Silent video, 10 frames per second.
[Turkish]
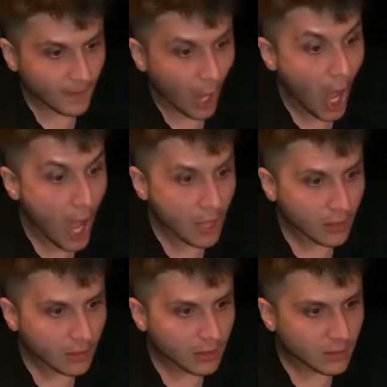Aa!
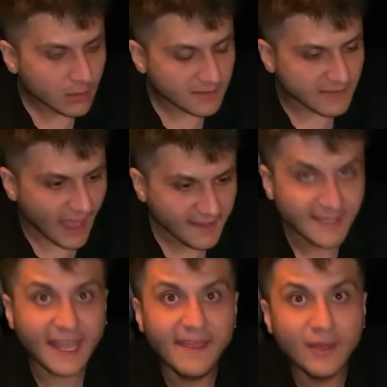Tenge
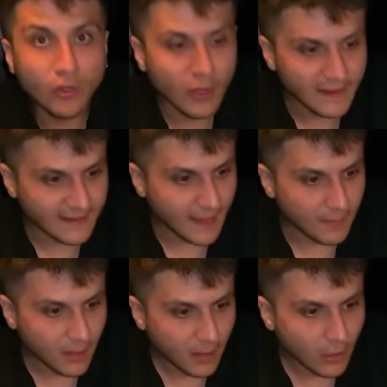tenge tuvalet adam.
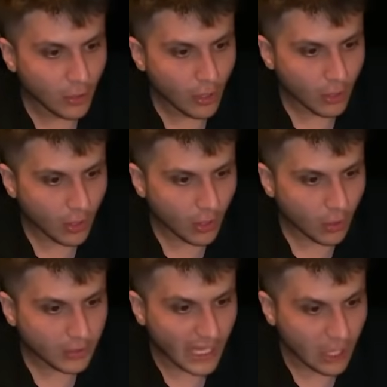
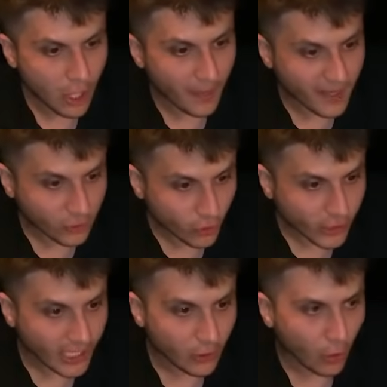Geliyor bana doğru
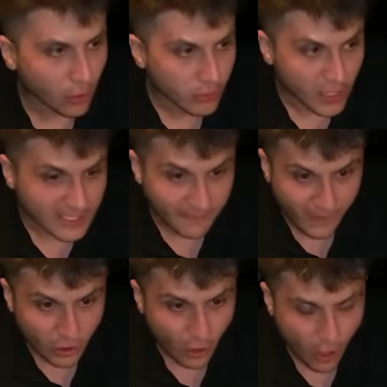geliyor. Oğlum bu nasıl
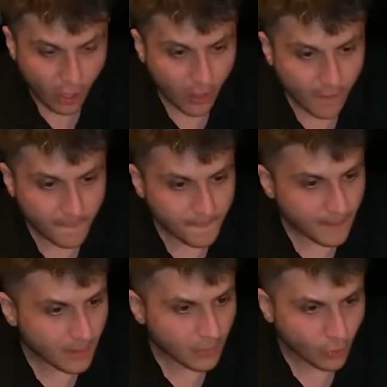video?
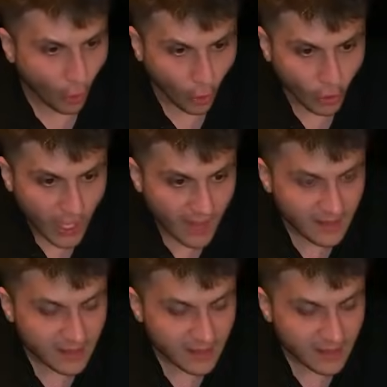Ne oluyor lan?